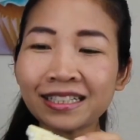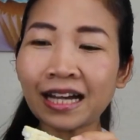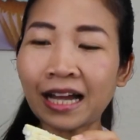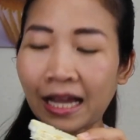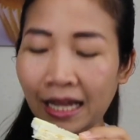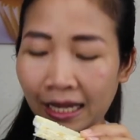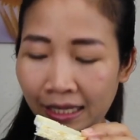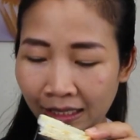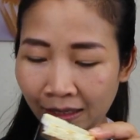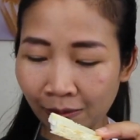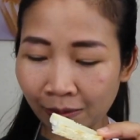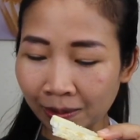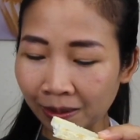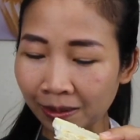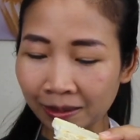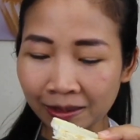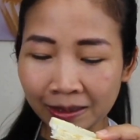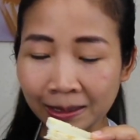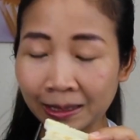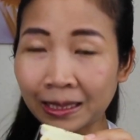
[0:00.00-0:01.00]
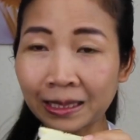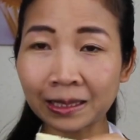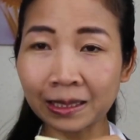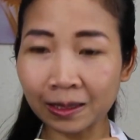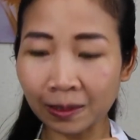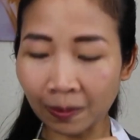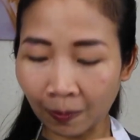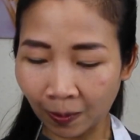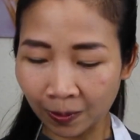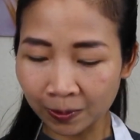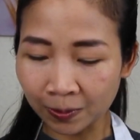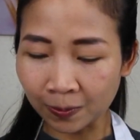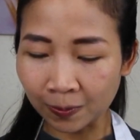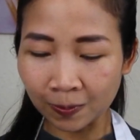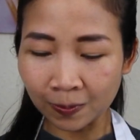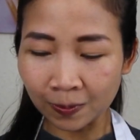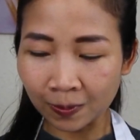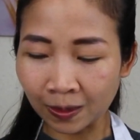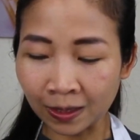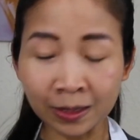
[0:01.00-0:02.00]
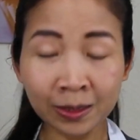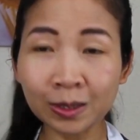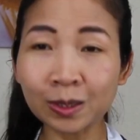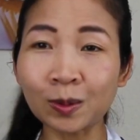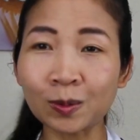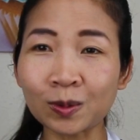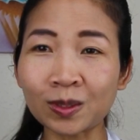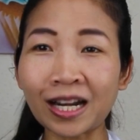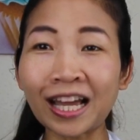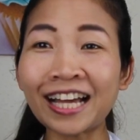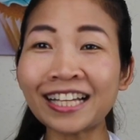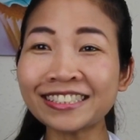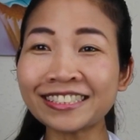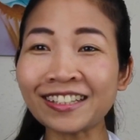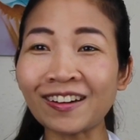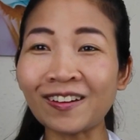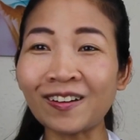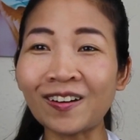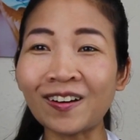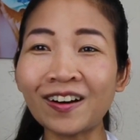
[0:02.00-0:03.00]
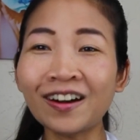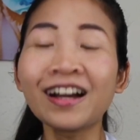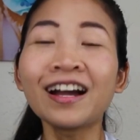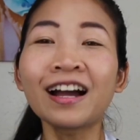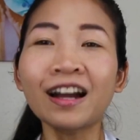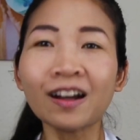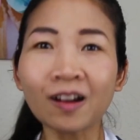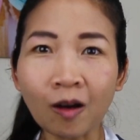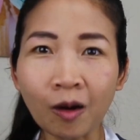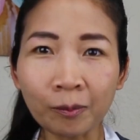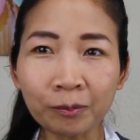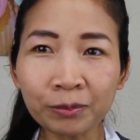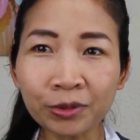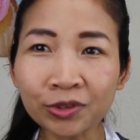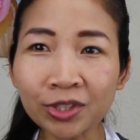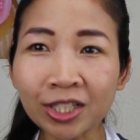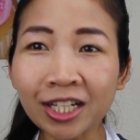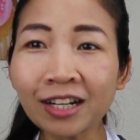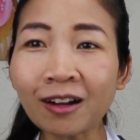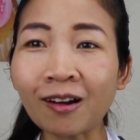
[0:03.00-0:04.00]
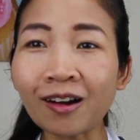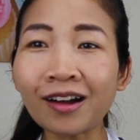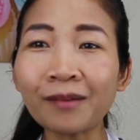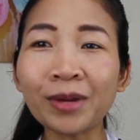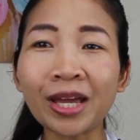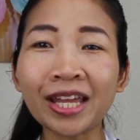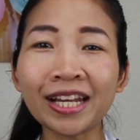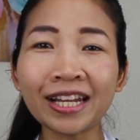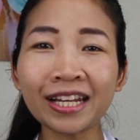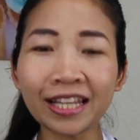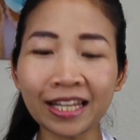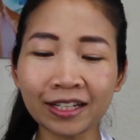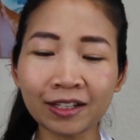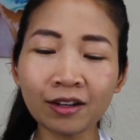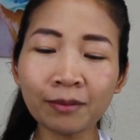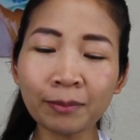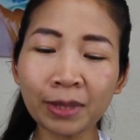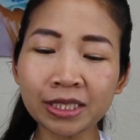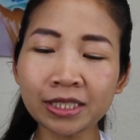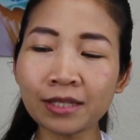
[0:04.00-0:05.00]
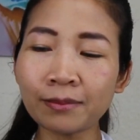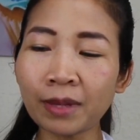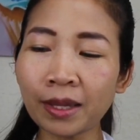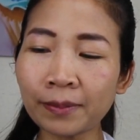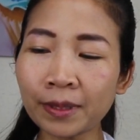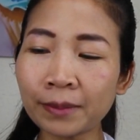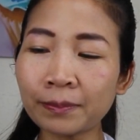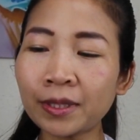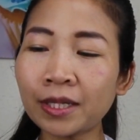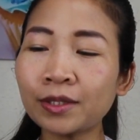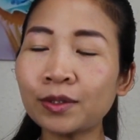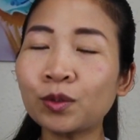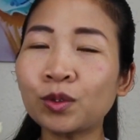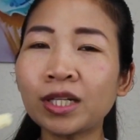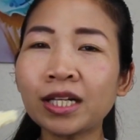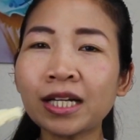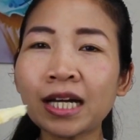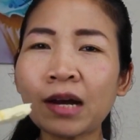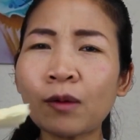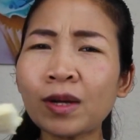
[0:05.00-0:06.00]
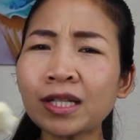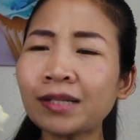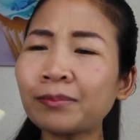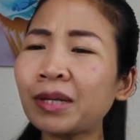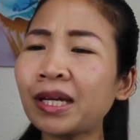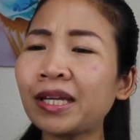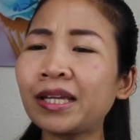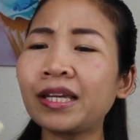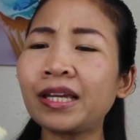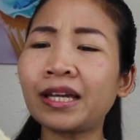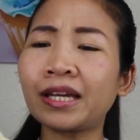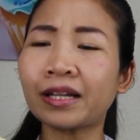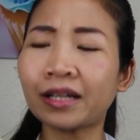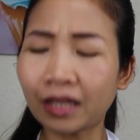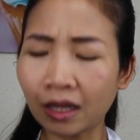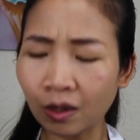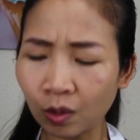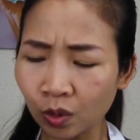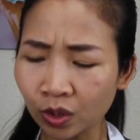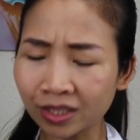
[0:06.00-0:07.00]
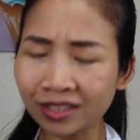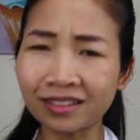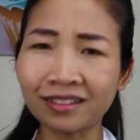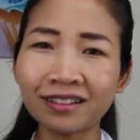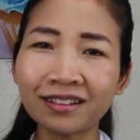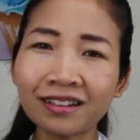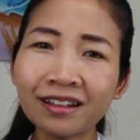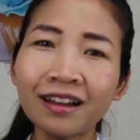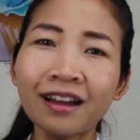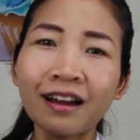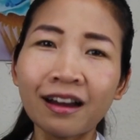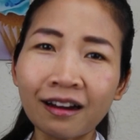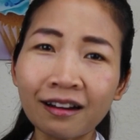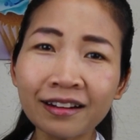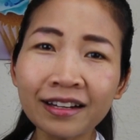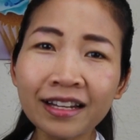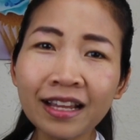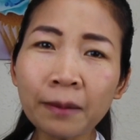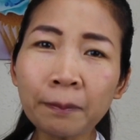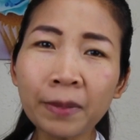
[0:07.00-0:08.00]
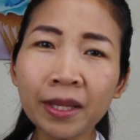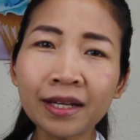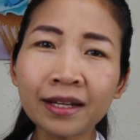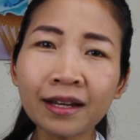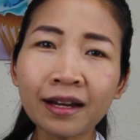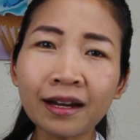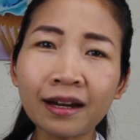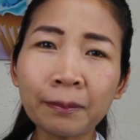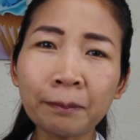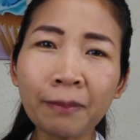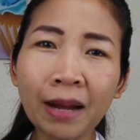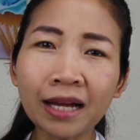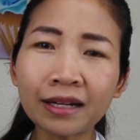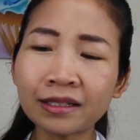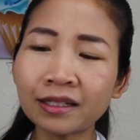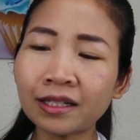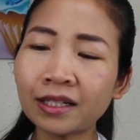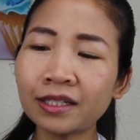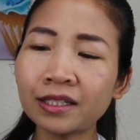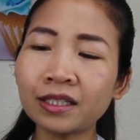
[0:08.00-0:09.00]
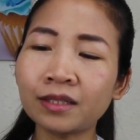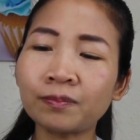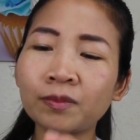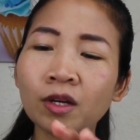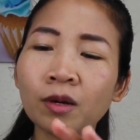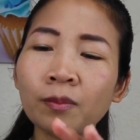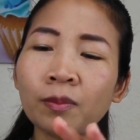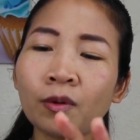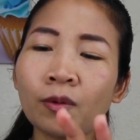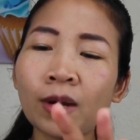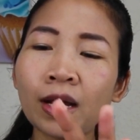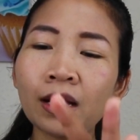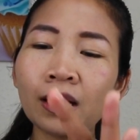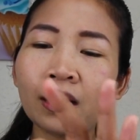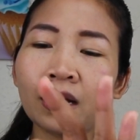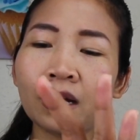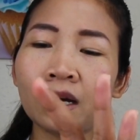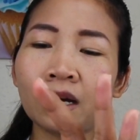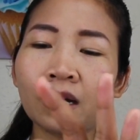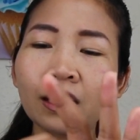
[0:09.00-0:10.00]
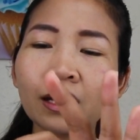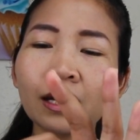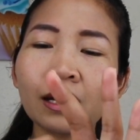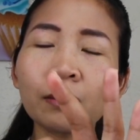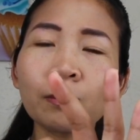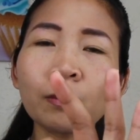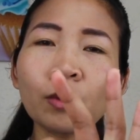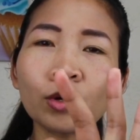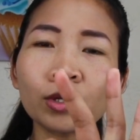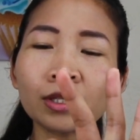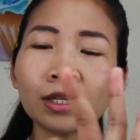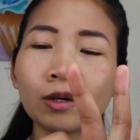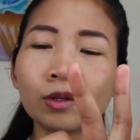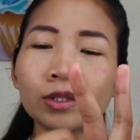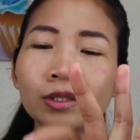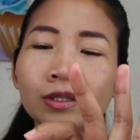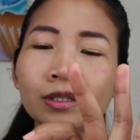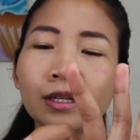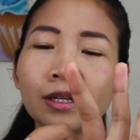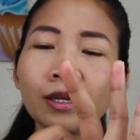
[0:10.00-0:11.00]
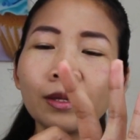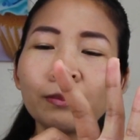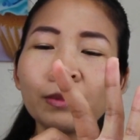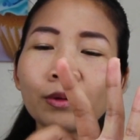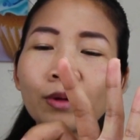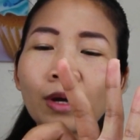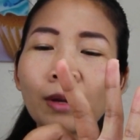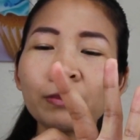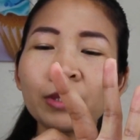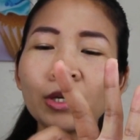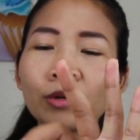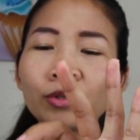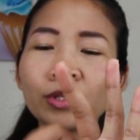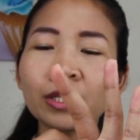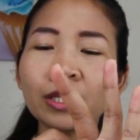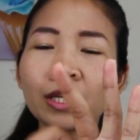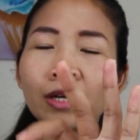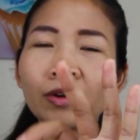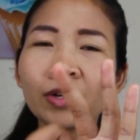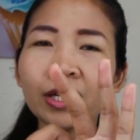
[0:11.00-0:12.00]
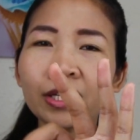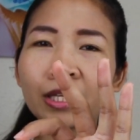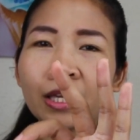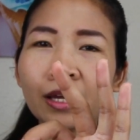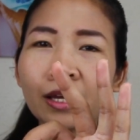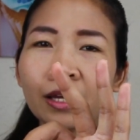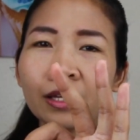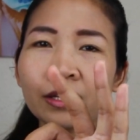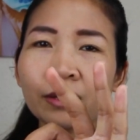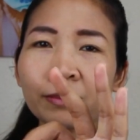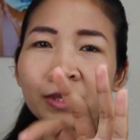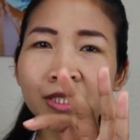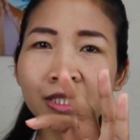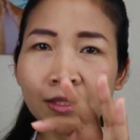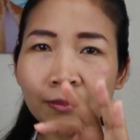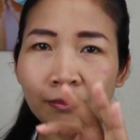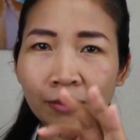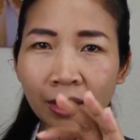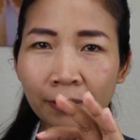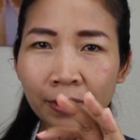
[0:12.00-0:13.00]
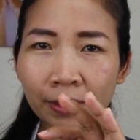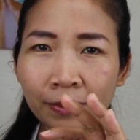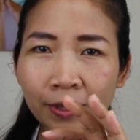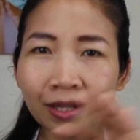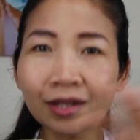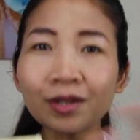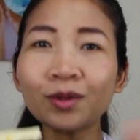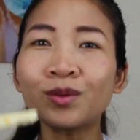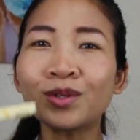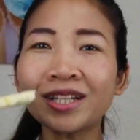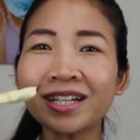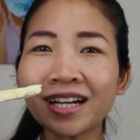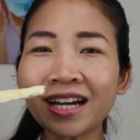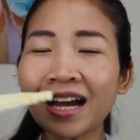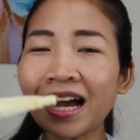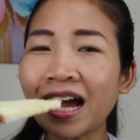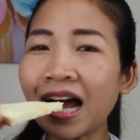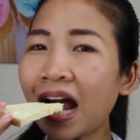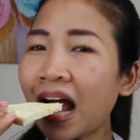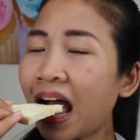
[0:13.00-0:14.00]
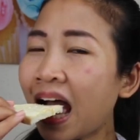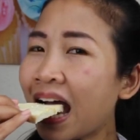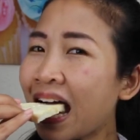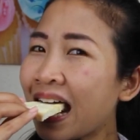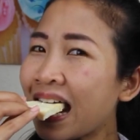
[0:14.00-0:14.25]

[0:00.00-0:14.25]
คือหักแล้วก็กระเด็นกระดอนอยู่ตรงหน้าจอคอมพิวเตอร์ของคแมนนั่นเองเนาะมาชิมให้เพื่อนๆดูนะคะว่าทำไมแอคเขาถึงเรียกเป็นปังเนยหนึบเนาะเพราะว่าข้างบนเขามีความเหนียวเหนียวอะไรเงี้ยเดี๋ยวมาชิมให้เพื่อนๆดูนะคะ